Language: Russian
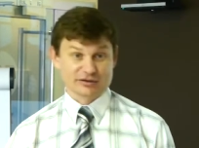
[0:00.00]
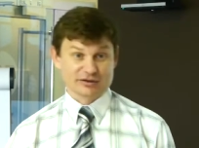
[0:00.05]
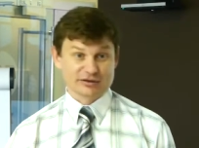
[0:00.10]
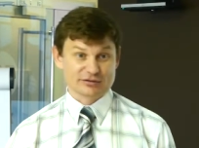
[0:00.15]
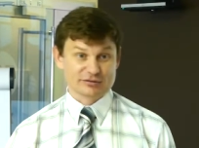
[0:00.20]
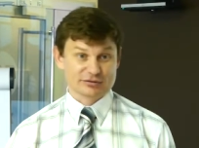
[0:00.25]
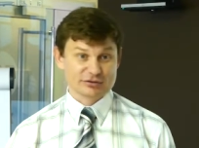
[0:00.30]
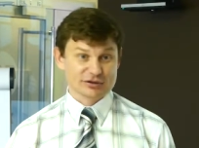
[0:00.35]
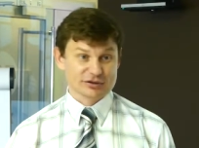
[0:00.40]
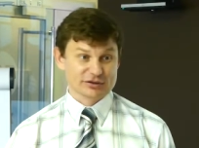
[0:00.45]

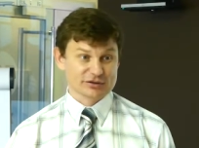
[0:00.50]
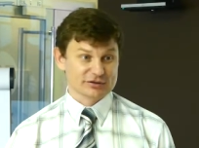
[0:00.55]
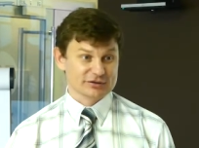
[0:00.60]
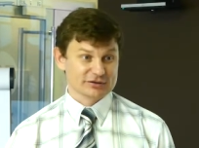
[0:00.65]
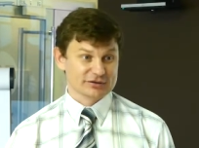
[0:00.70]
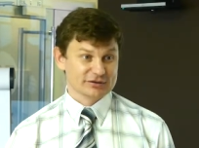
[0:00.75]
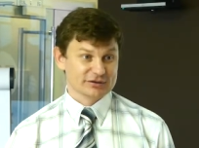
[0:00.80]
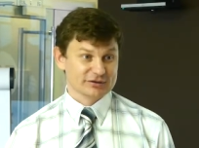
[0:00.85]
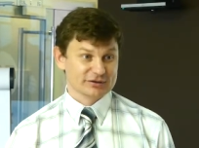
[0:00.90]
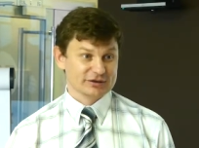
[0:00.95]
носочках,
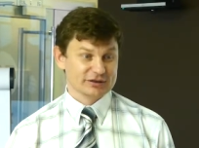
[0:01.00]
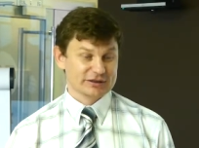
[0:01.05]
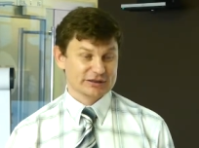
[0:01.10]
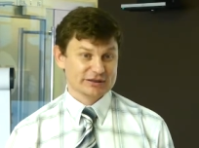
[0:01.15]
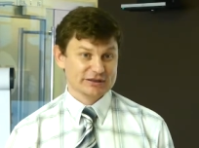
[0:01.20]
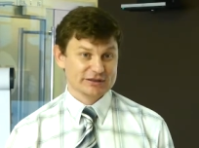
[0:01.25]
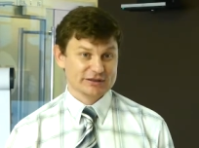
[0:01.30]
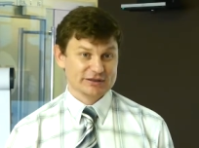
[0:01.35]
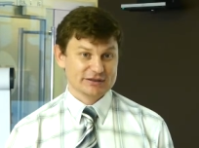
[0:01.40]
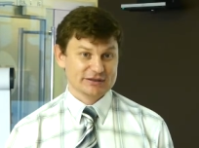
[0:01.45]

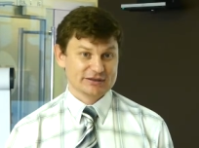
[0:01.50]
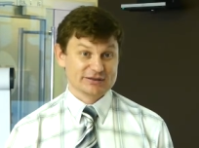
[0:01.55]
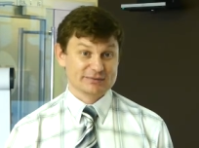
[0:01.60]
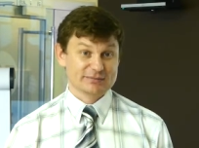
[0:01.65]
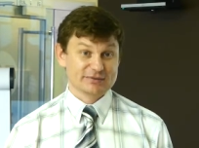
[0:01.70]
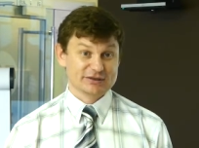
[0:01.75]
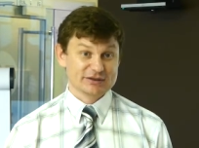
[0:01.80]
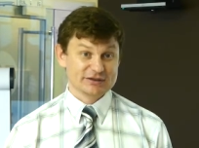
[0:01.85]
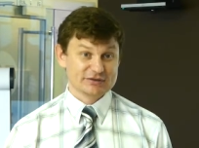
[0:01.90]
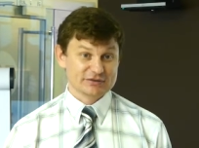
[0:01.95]

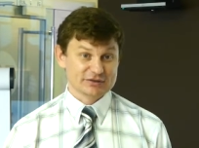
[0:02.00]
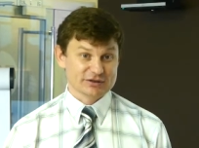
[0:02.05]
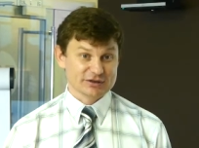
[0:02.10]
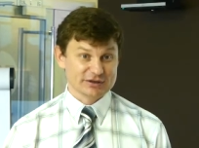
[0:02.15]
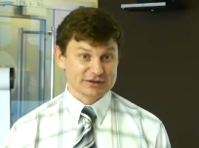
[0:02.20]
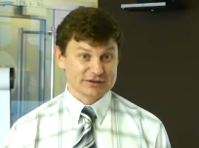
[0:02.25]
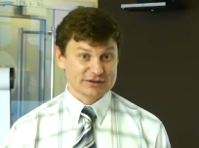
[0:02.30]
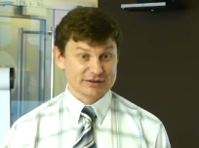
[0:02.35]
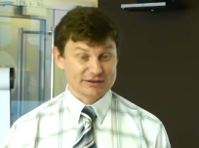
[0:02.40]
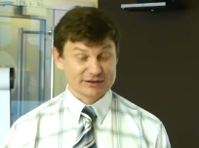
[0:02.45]

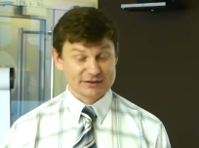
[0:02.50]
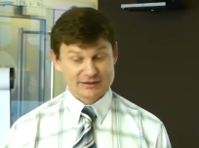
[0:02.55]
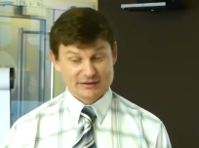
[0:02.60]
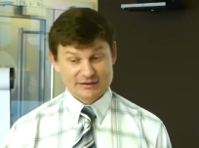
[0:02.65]
замочившаяся